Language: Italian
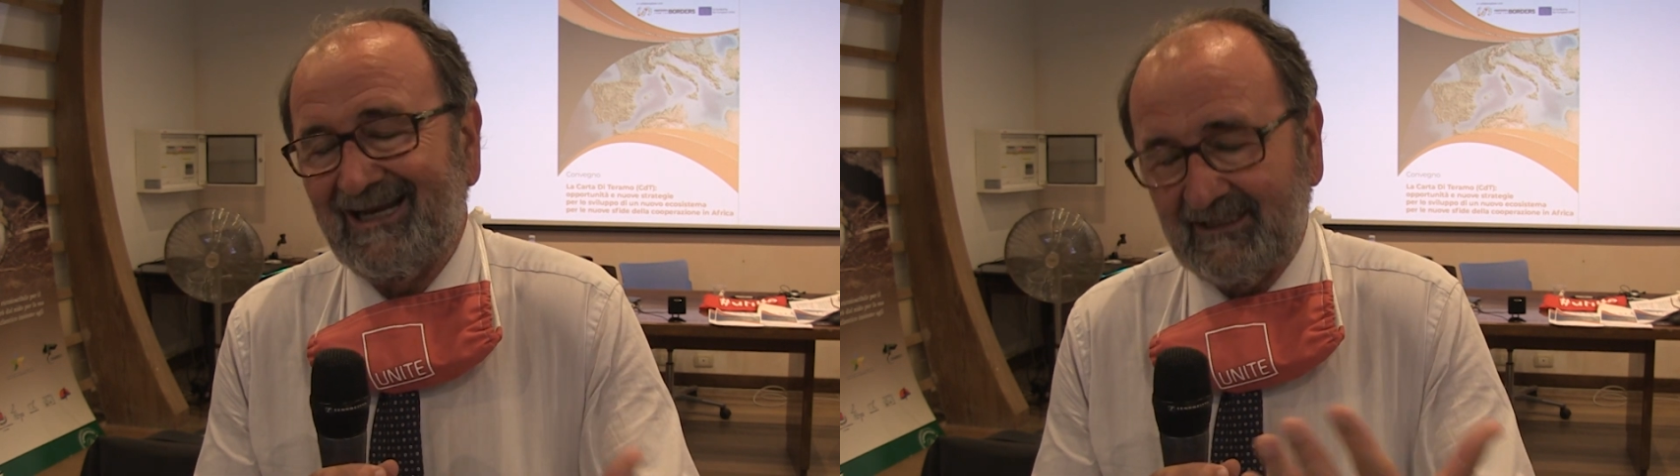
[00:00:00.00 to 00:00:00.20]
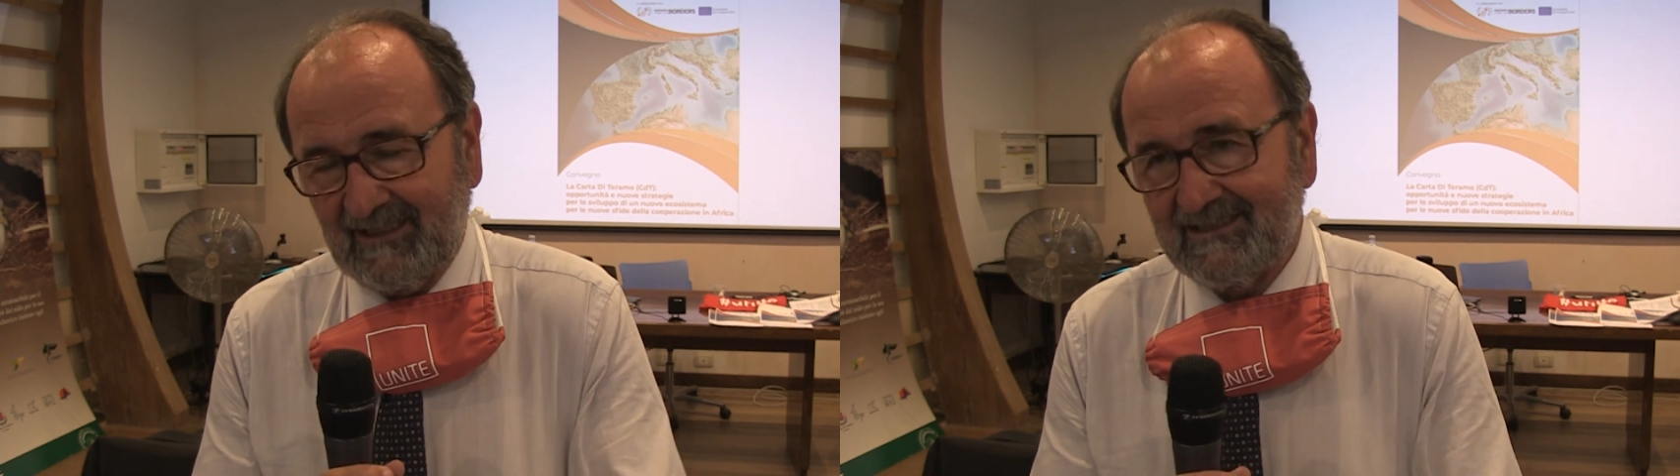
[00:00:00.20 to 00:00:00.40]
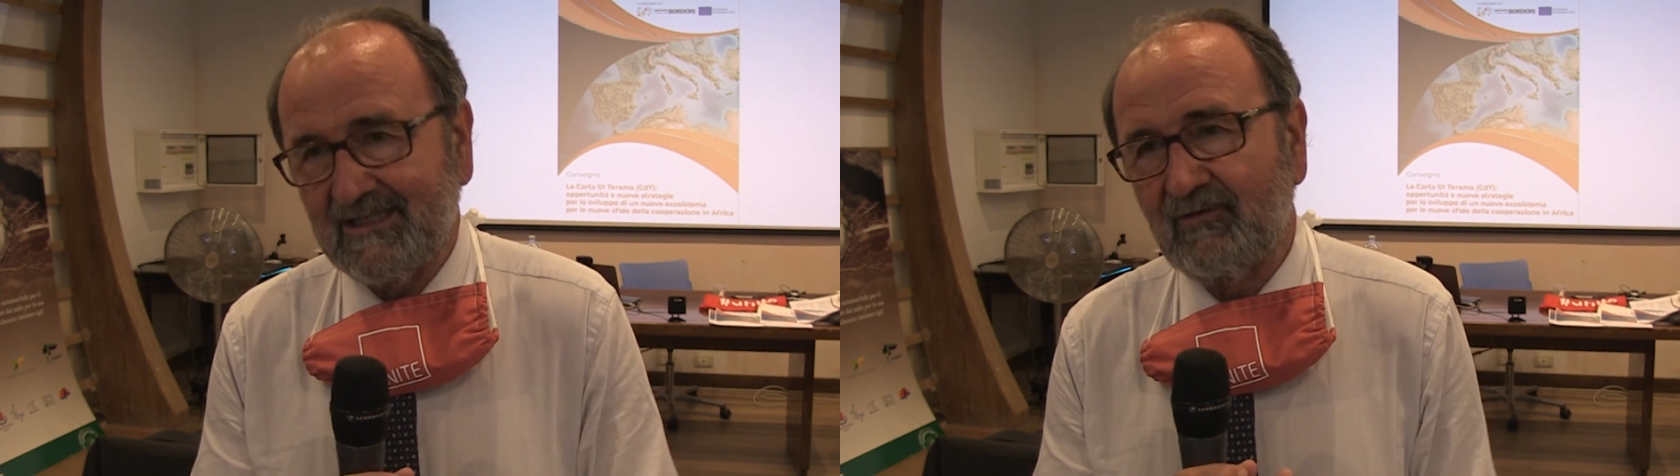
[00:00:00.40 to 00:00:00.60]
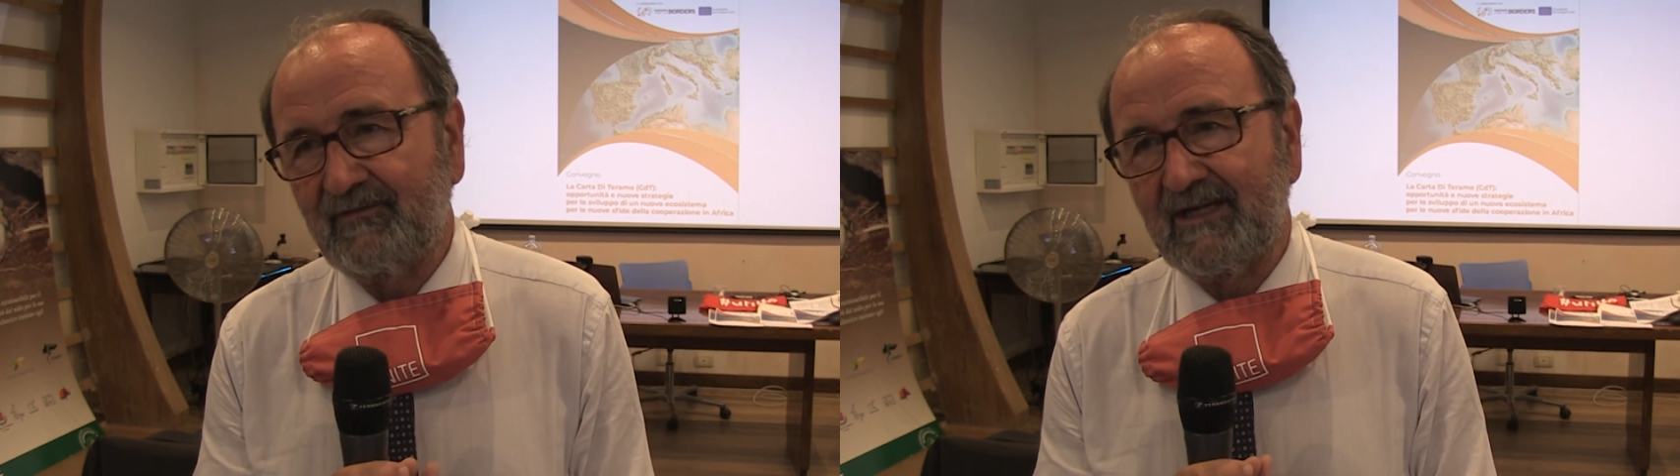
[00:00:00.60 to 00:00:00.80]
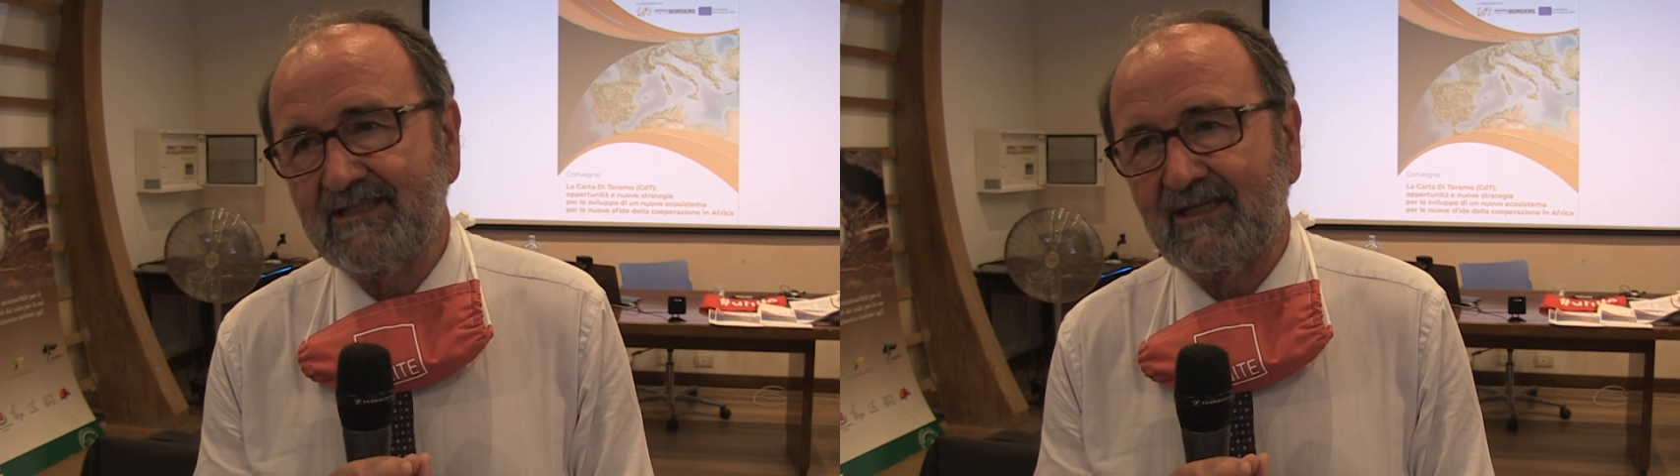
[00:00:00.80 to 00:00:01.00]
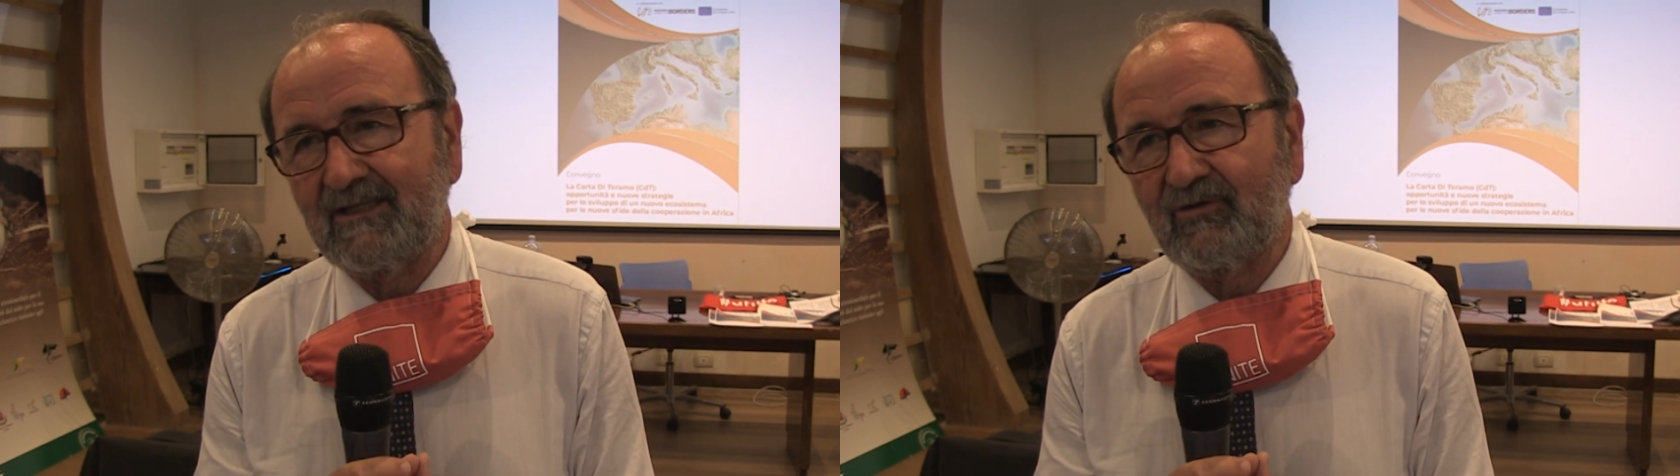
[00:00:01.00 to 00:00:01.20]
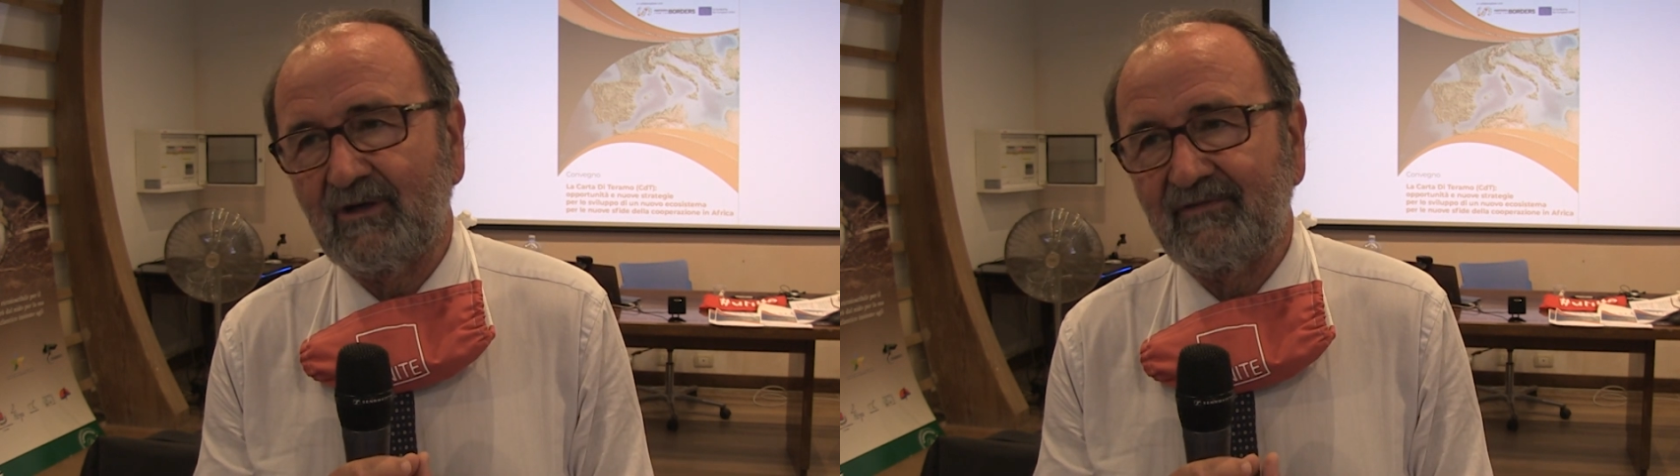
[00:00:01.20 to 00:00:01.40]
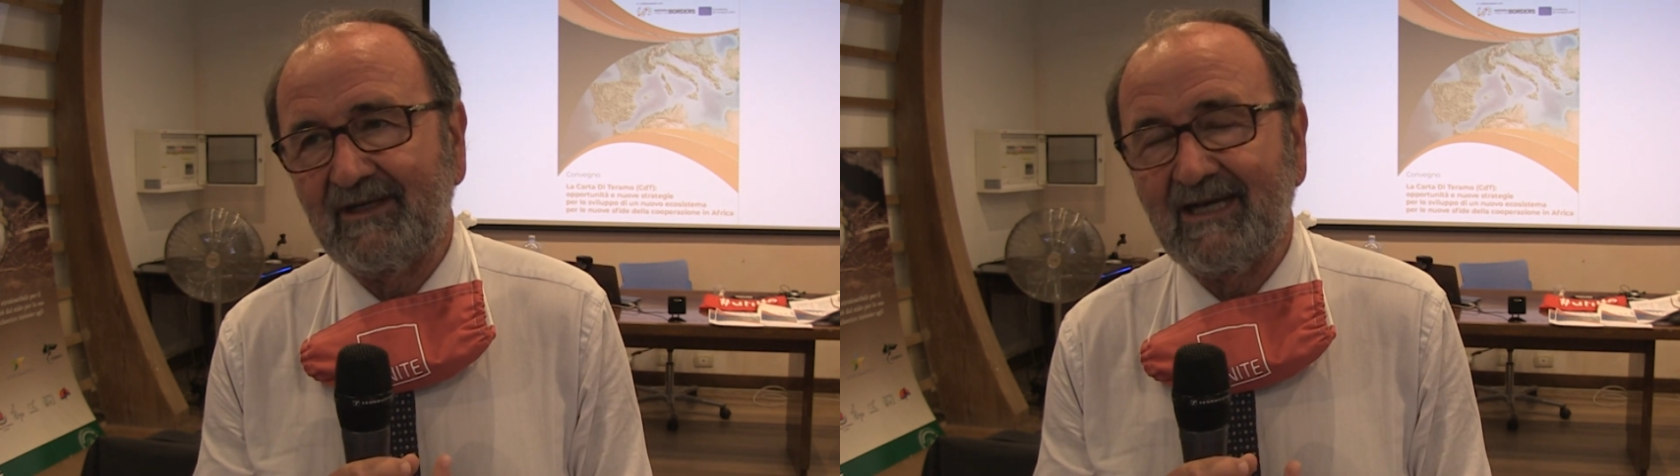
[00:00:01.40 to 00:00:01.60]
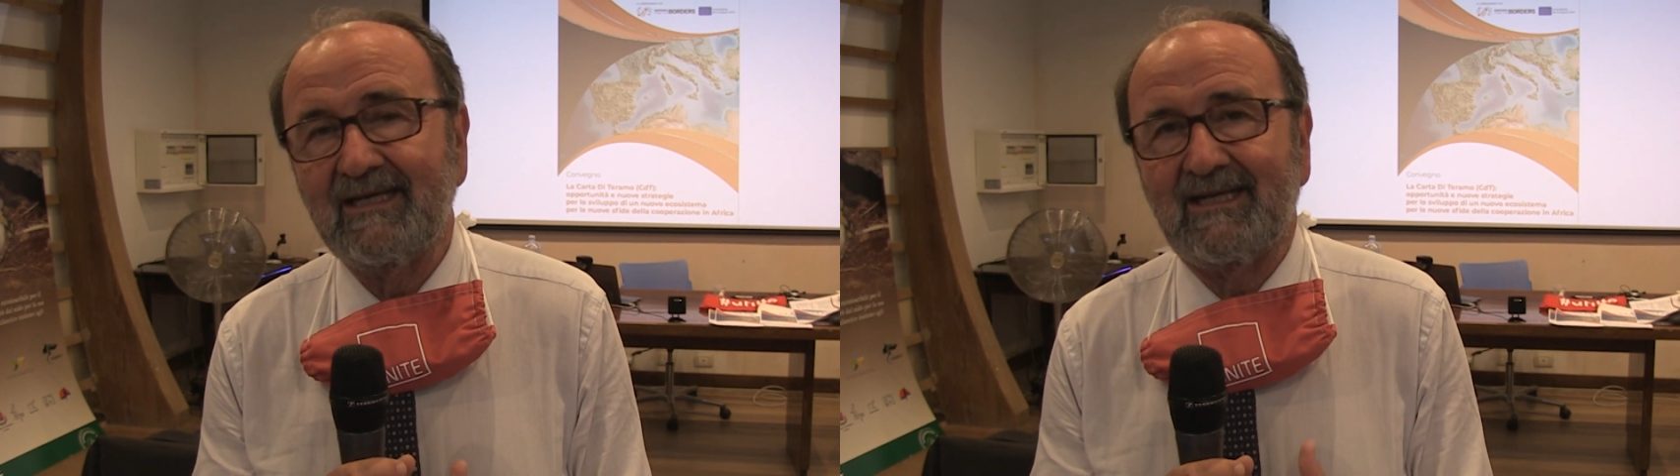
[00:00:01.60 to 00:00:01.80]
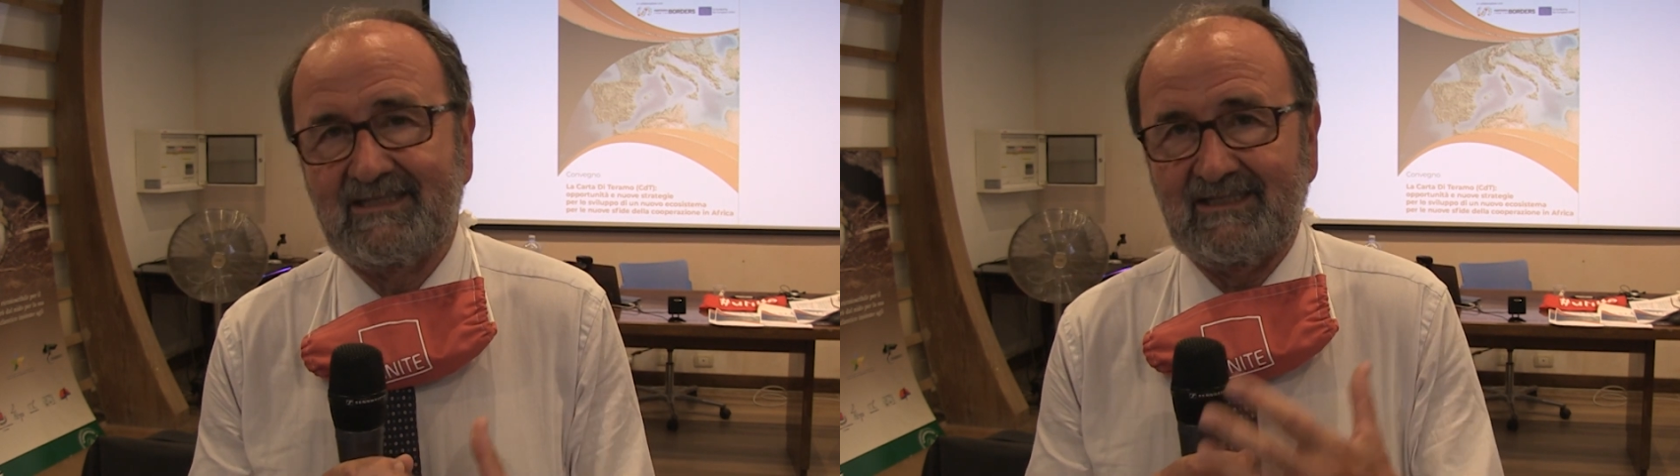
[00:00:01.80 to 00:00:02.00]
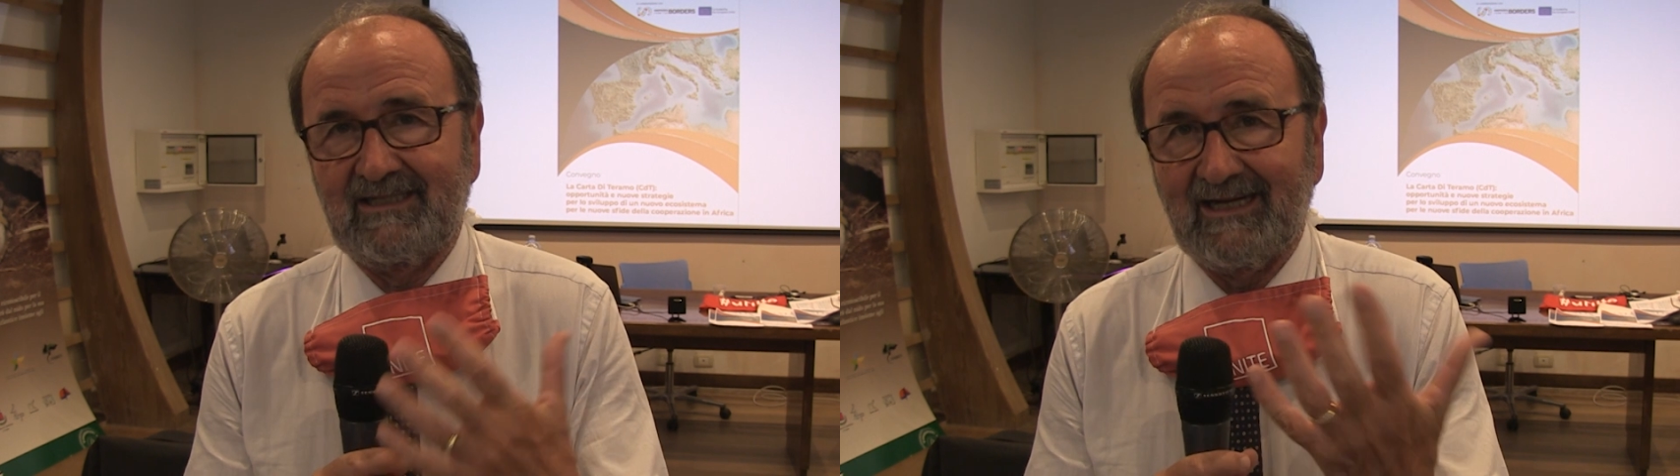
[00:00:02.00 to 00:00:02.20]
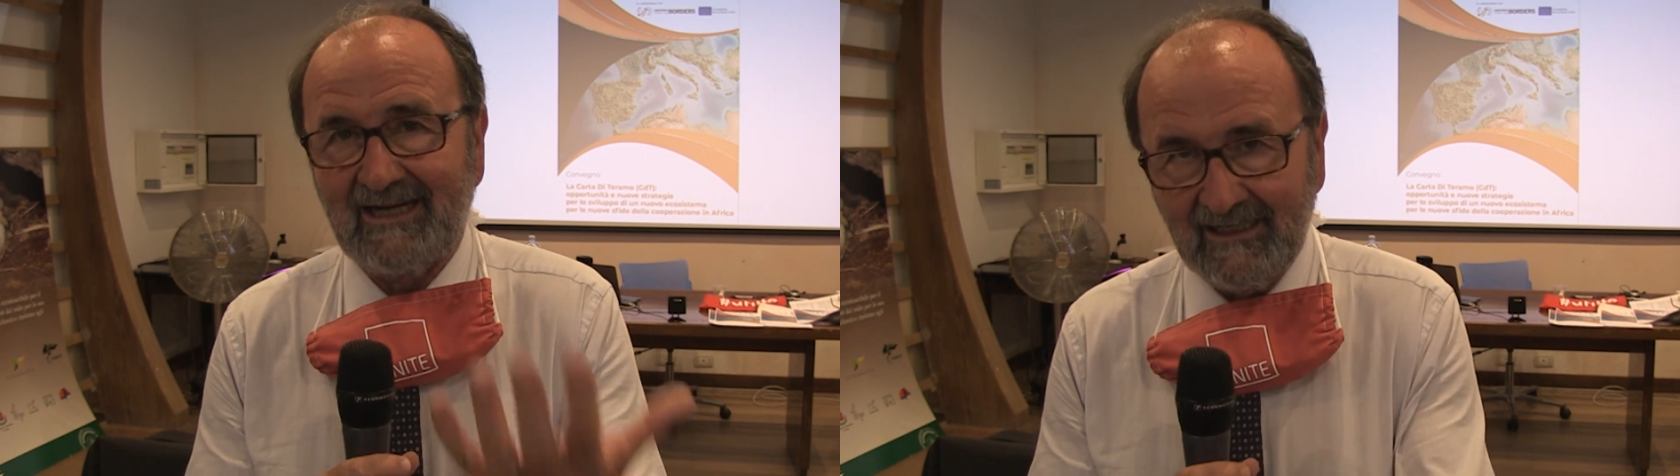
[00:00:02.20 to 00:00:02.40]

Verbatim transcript: la terza conferenza dei rettori africani che si terrà